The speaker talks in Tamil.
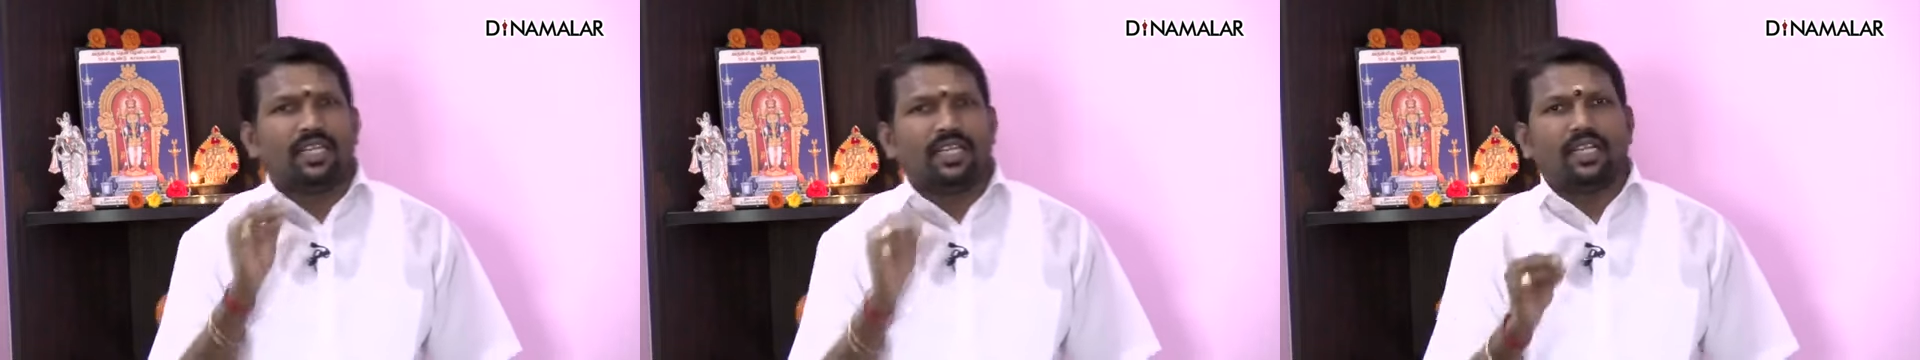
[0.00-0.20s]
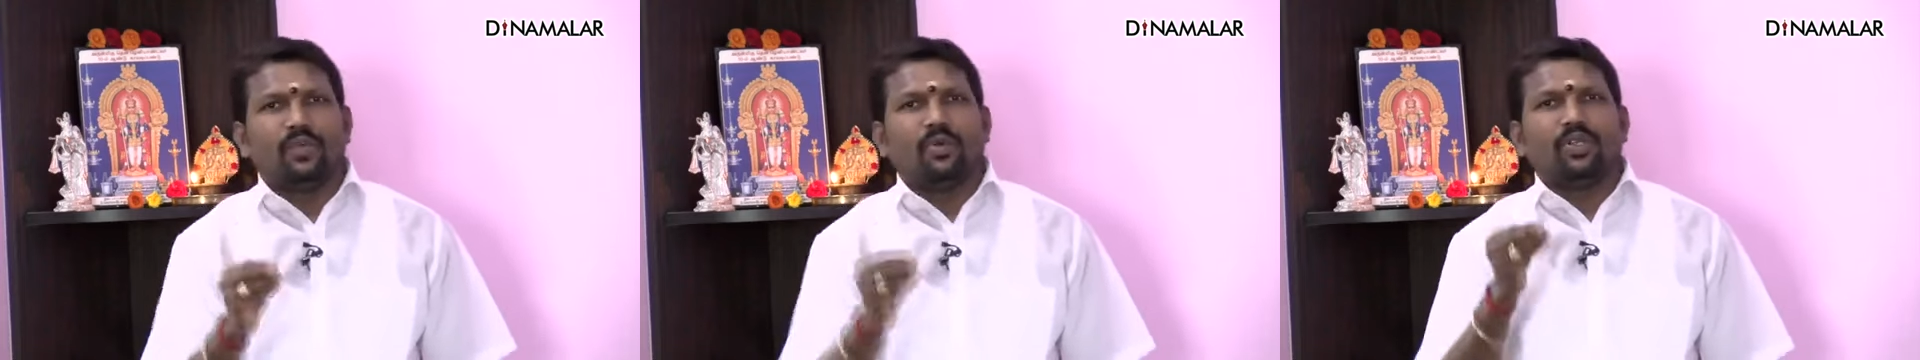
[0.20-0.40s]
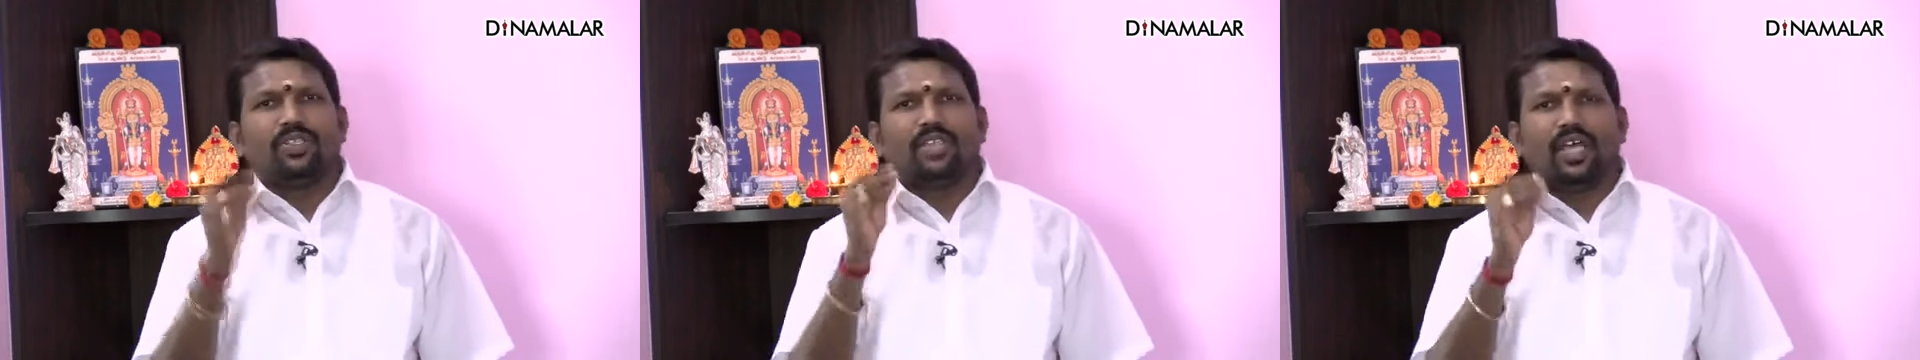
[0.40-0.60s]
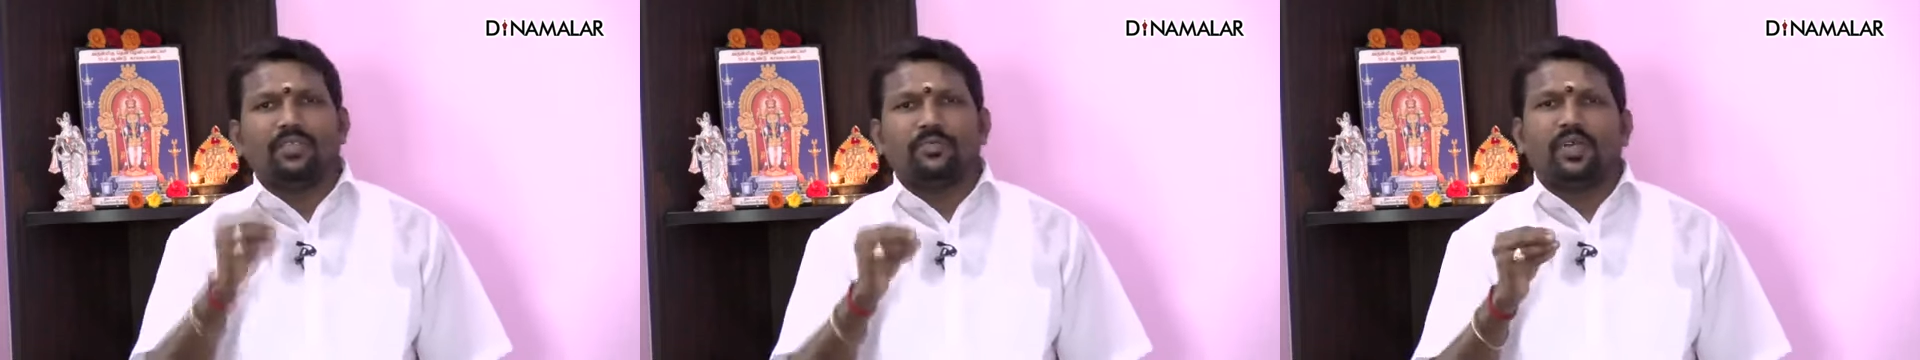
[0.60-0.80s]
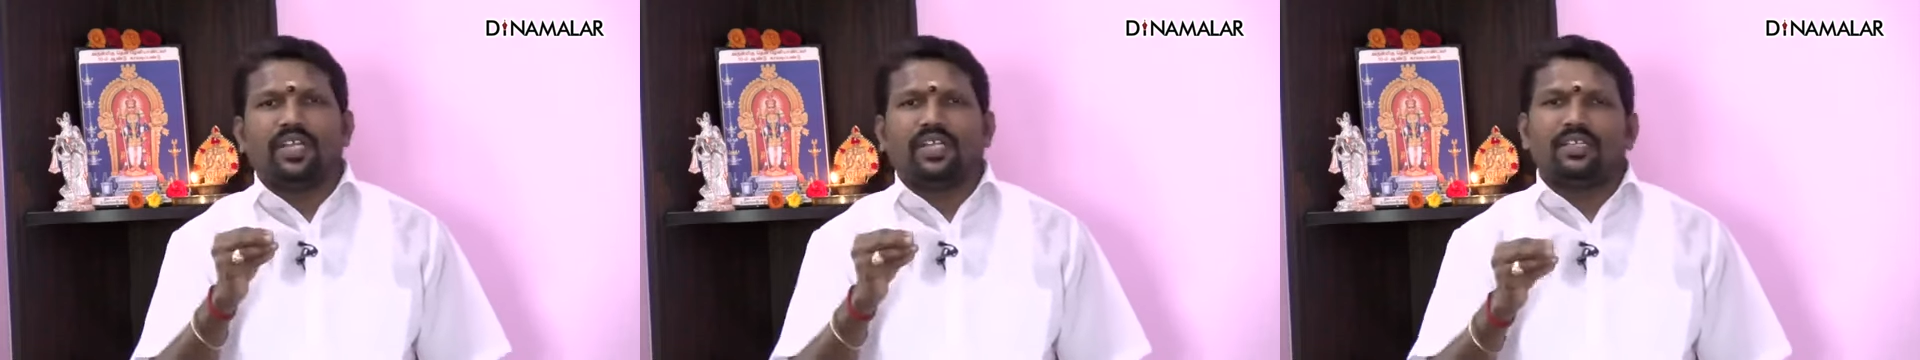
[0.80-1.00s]
என்ற ஒரு
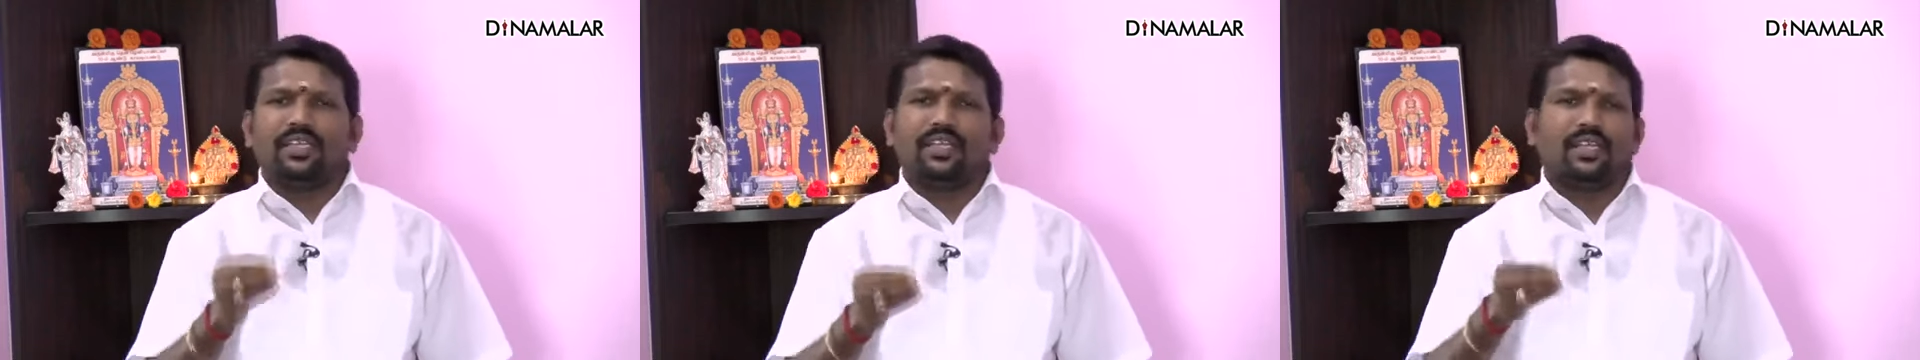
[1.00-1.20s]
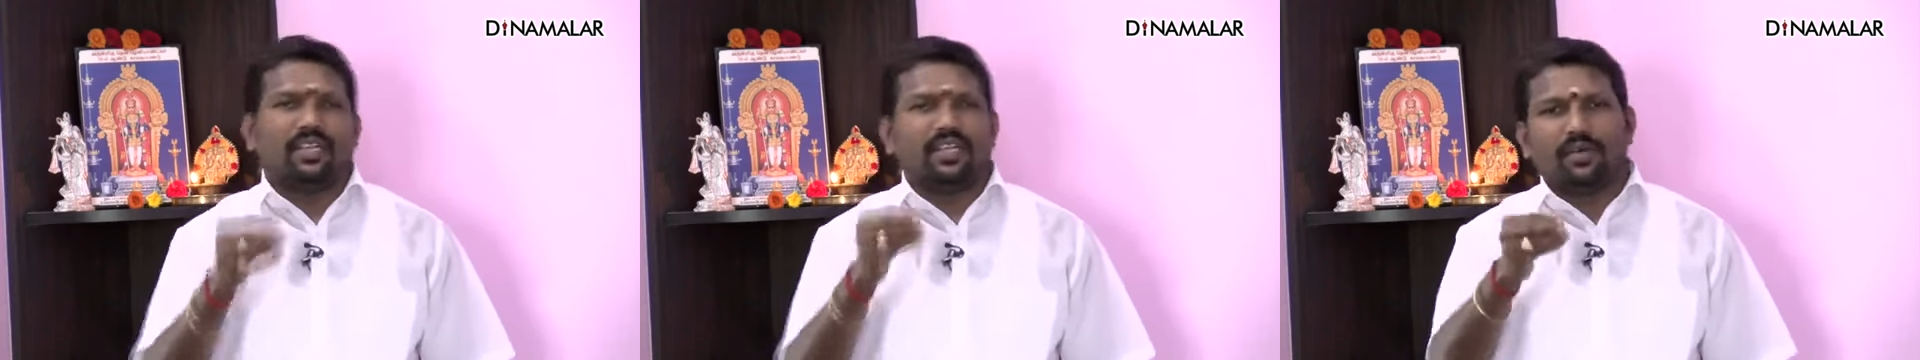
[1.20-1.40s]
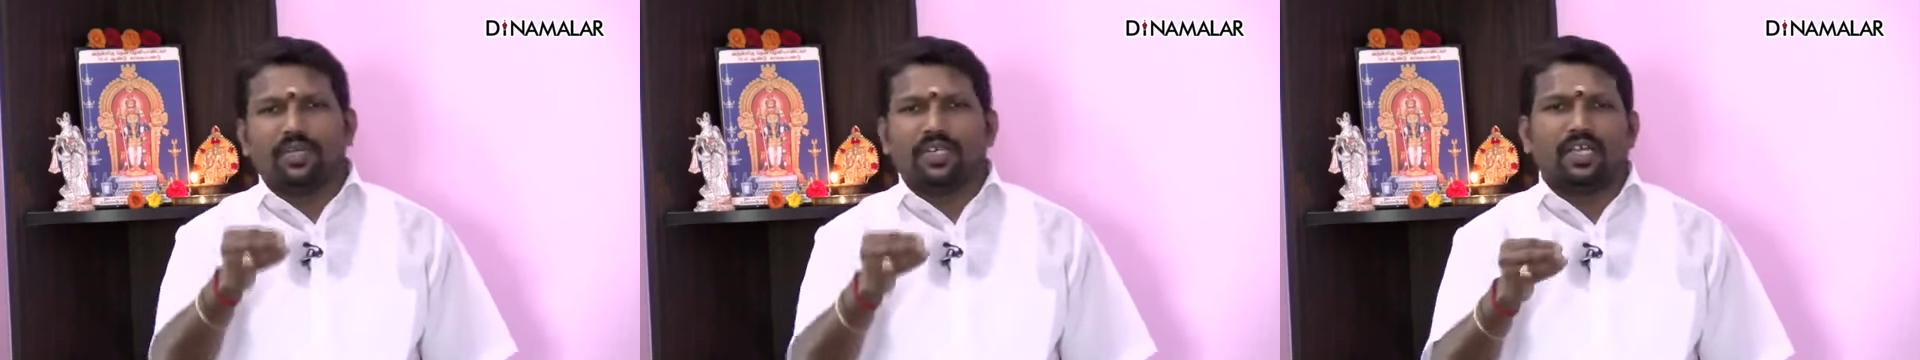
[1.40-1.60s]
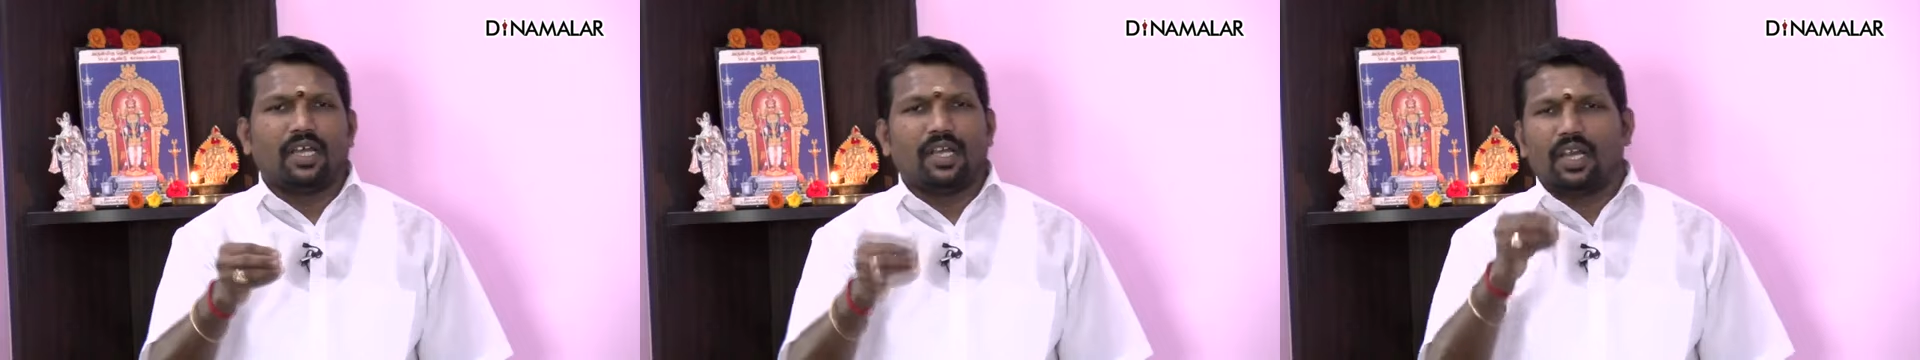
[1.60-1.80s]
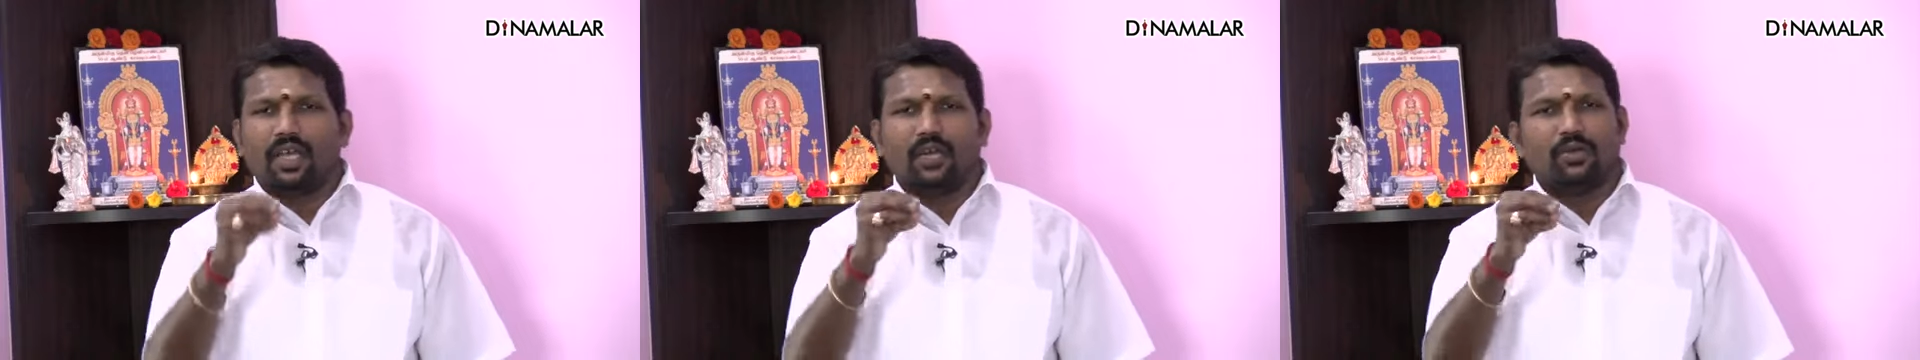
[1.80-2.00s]
தாத்பரியத்தை நமக்கு
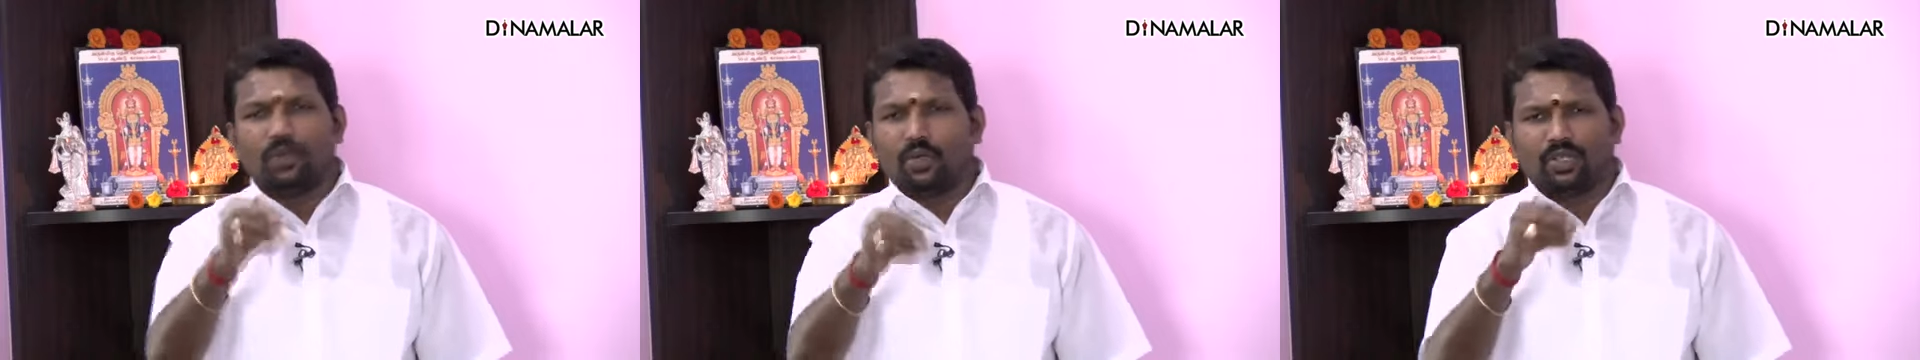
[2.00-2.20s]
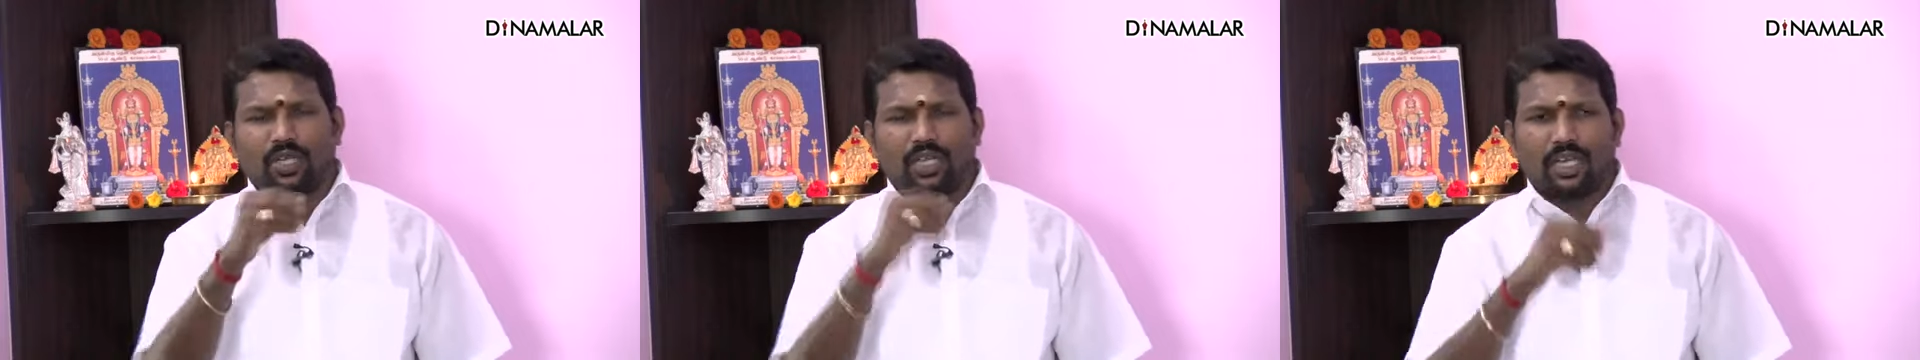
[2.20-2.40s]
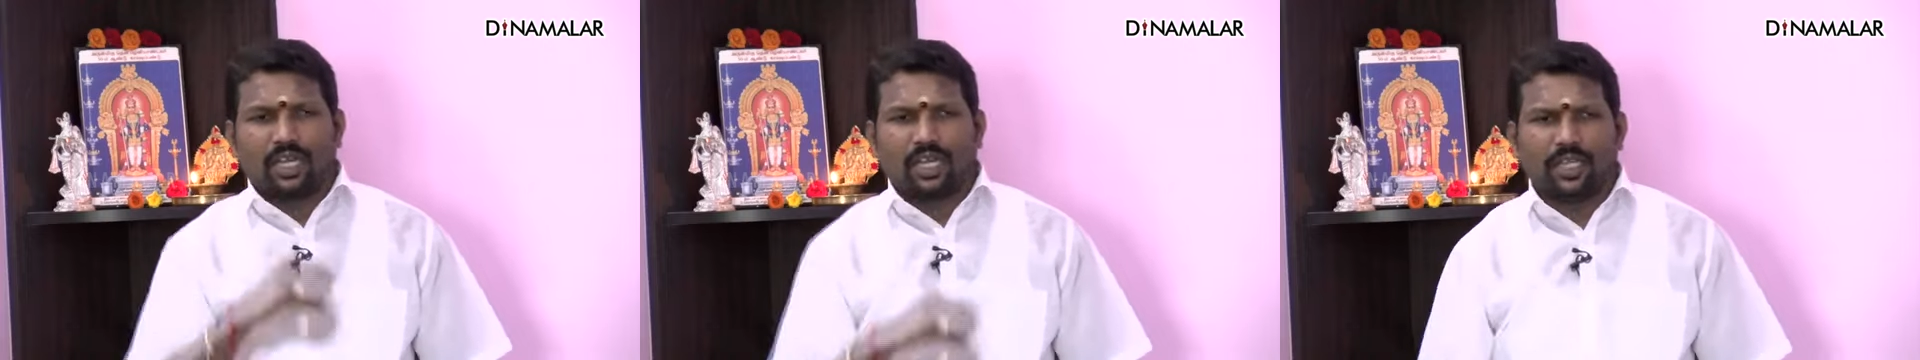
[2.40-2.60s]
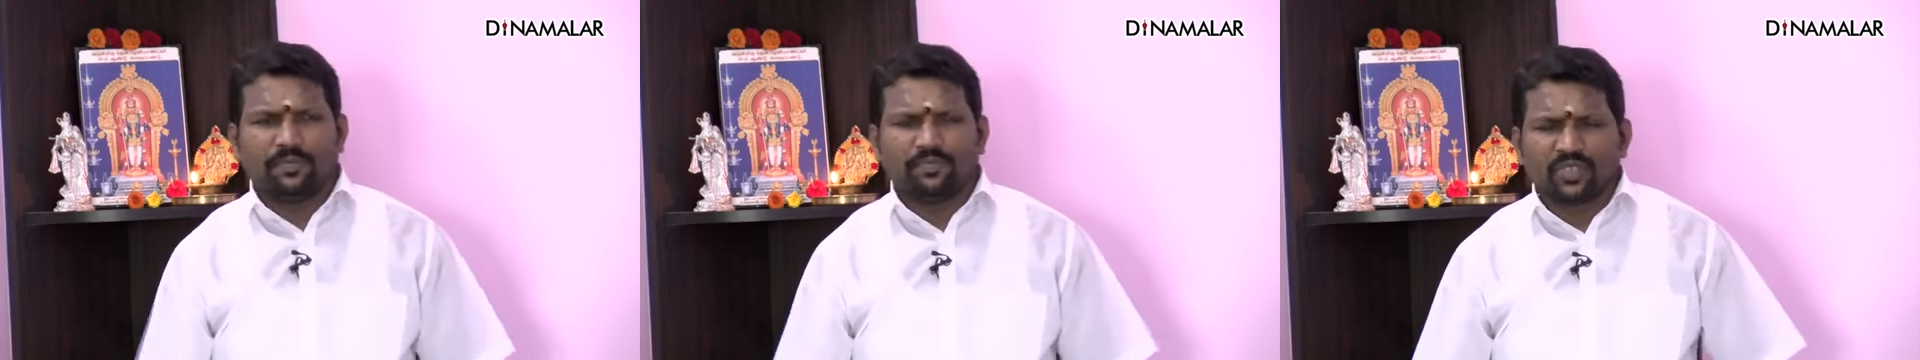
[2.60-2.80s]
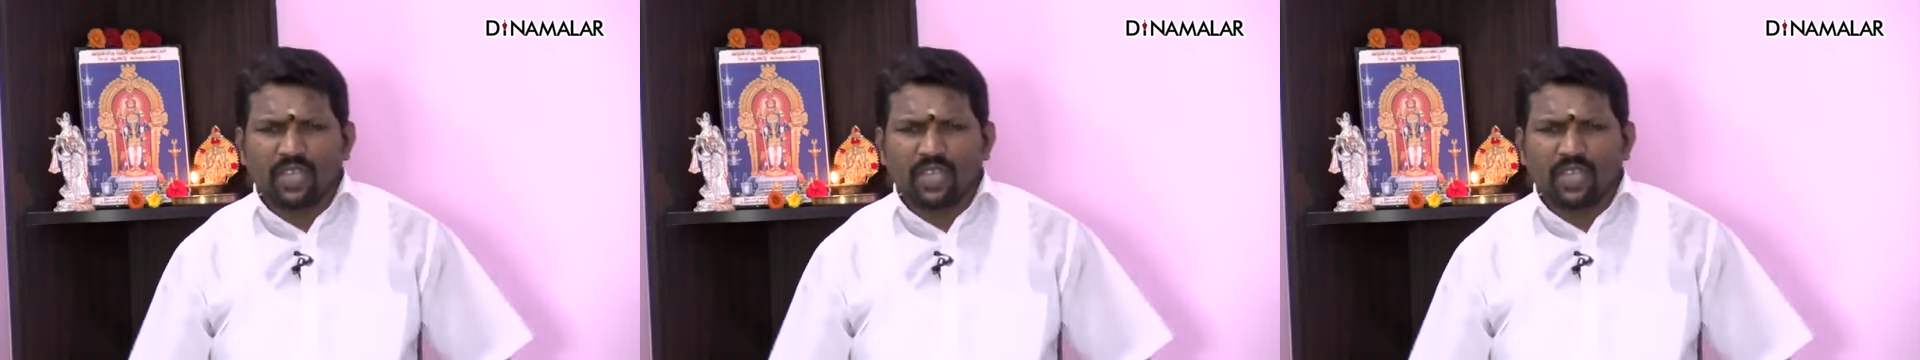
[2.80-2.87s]
எல்லாம் கொடுத்துருக்குறாங்க